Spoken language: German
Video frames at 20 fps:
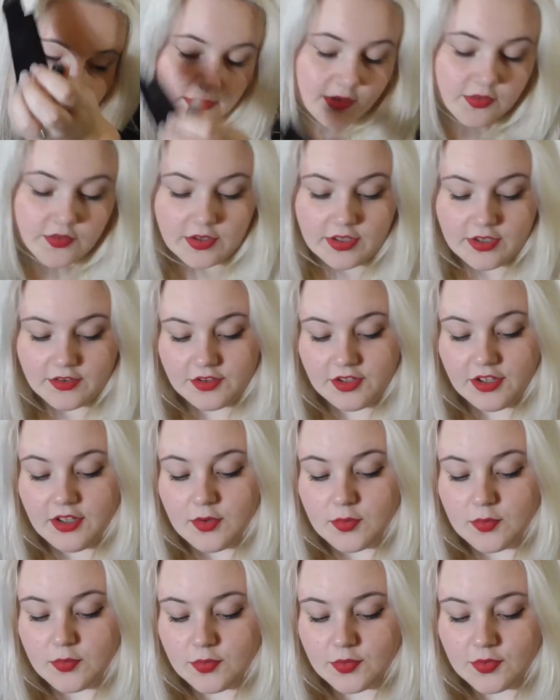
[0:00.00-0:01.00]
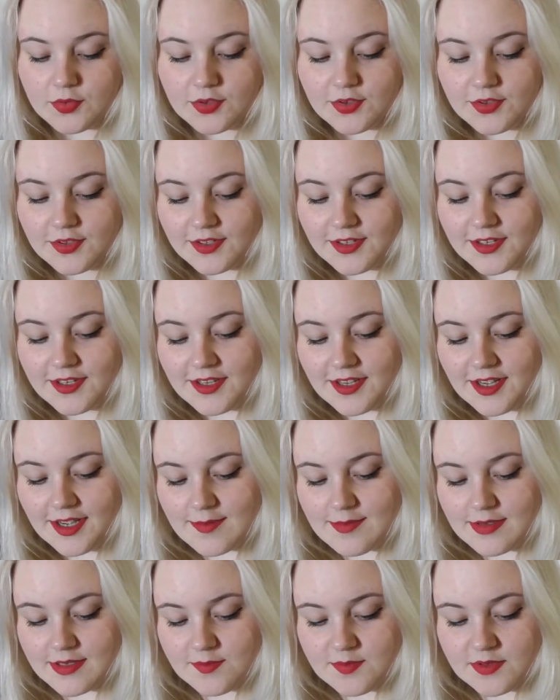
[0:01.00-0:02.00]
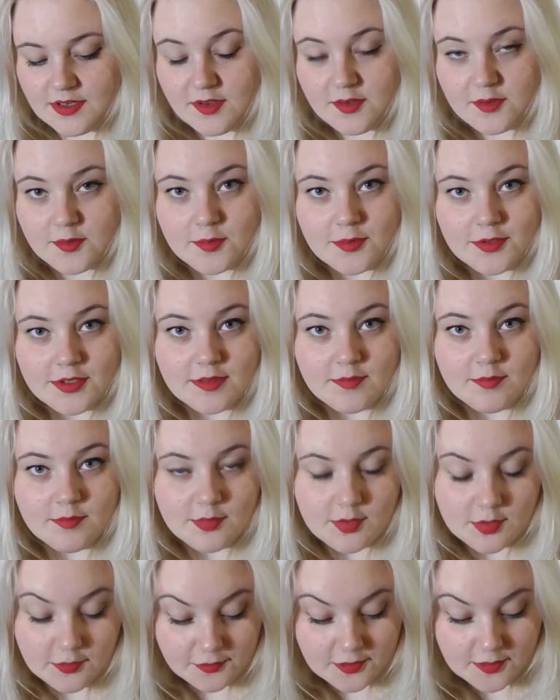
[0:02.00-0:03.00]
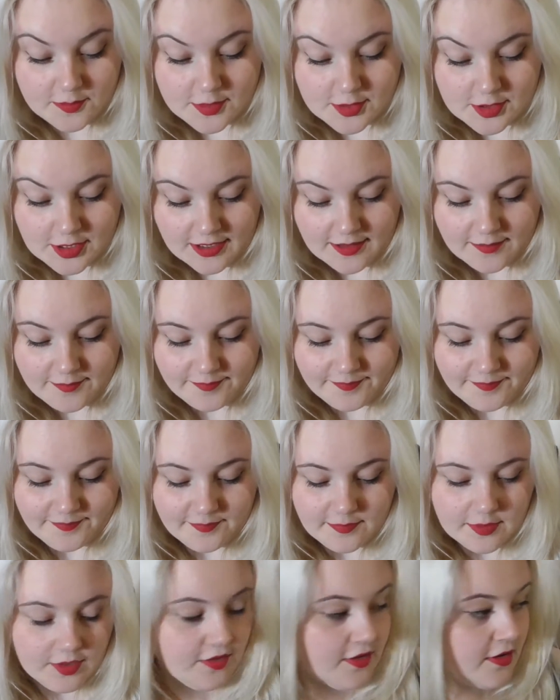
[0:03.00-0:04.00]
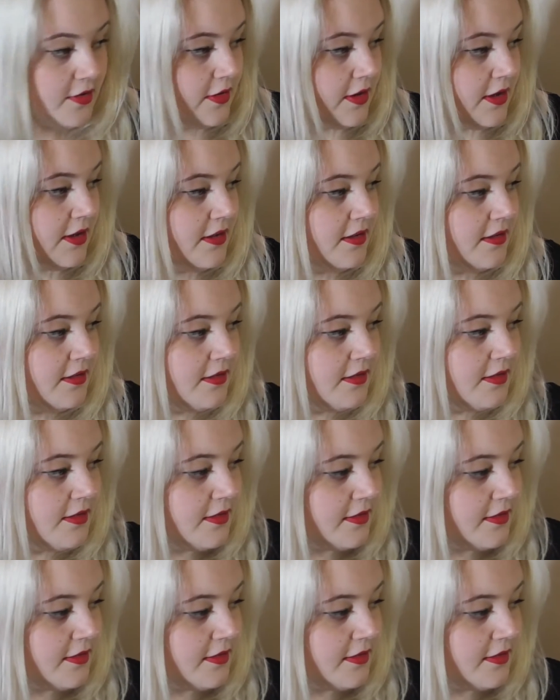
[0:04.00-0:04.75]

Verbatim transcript: Ich finde, das riecht gut. Aber ich bin nicht so gut im Düfte beschreiben. Möchtest du auch riechen?